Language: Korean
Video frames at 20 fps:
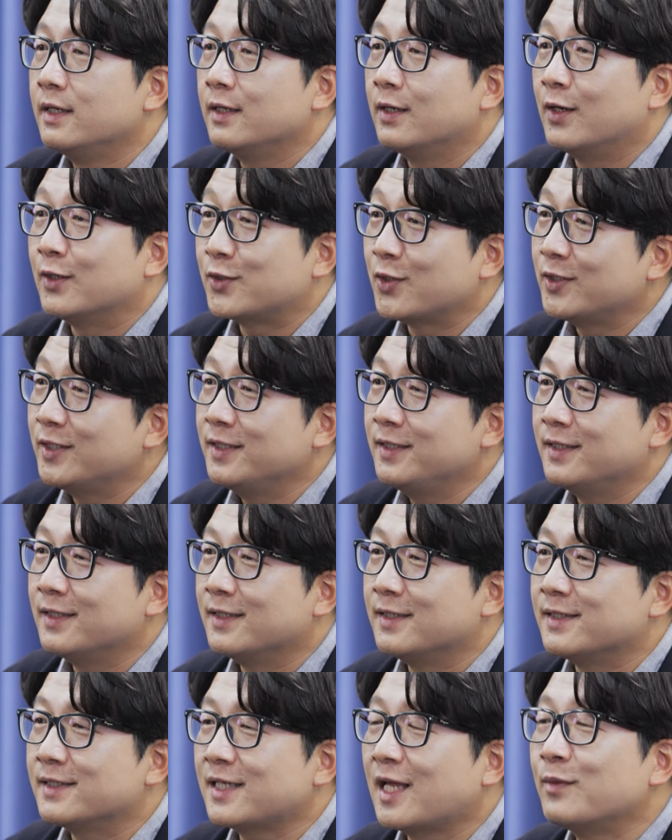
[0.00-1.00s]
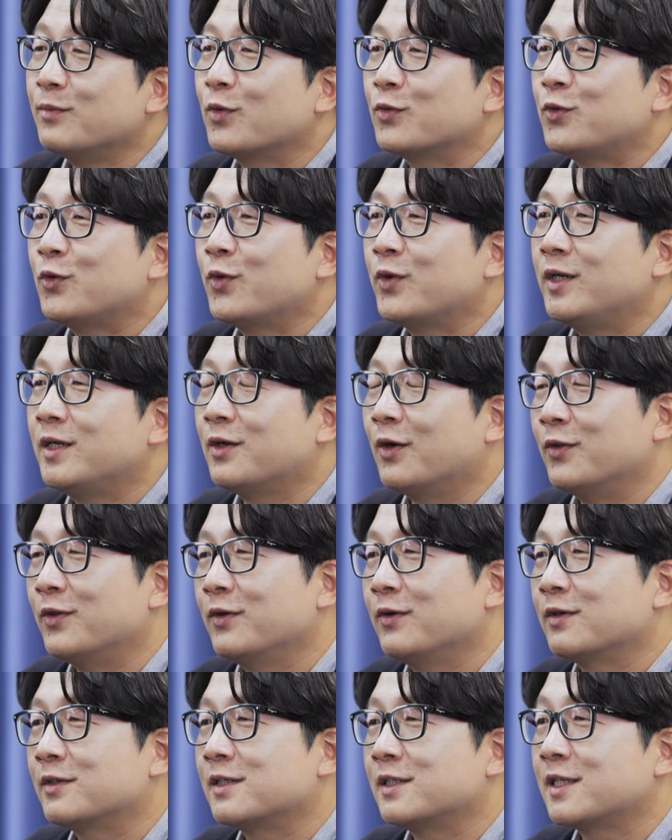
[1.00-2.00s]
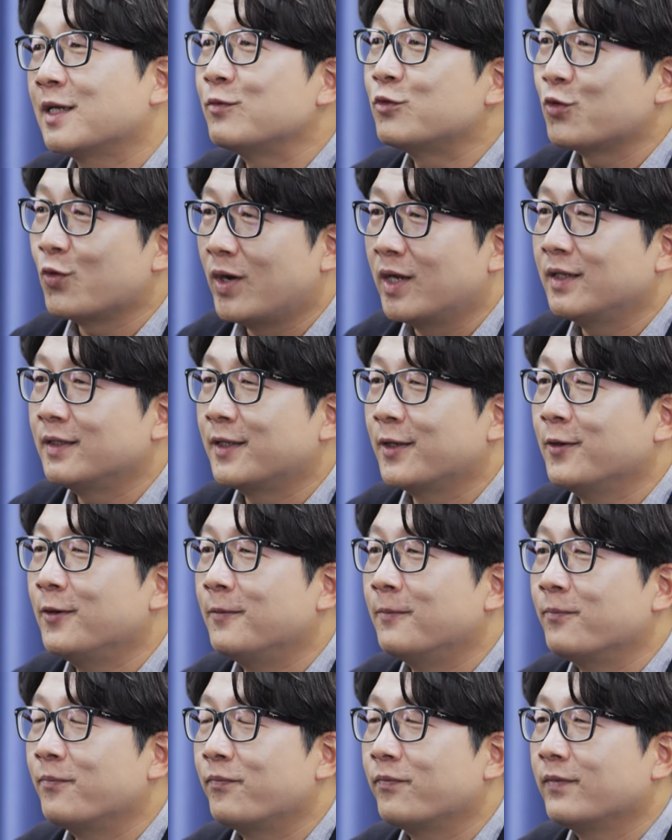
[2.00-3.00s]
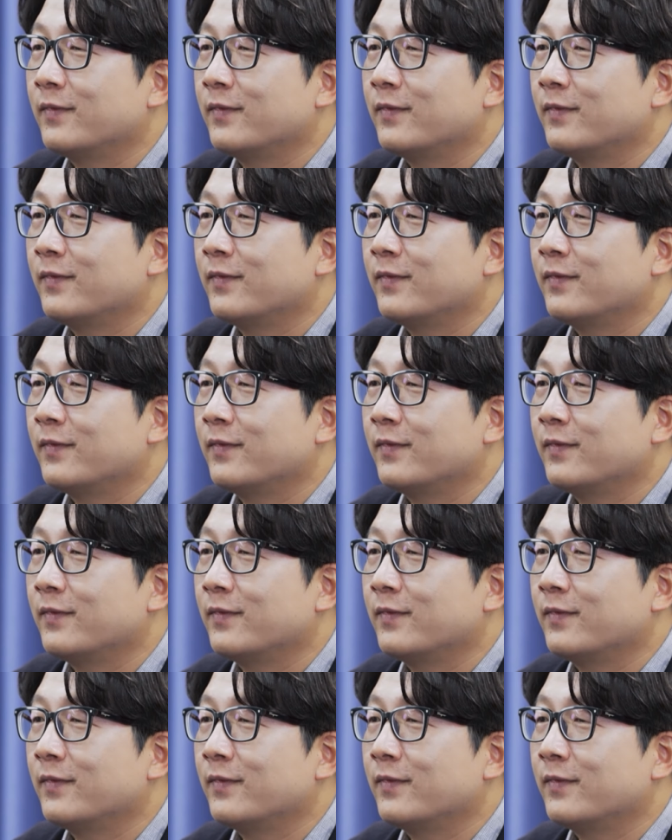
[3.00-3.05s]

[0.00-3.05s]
어, 저는 산복도로를 걷는 것을 참 좋아하는데요.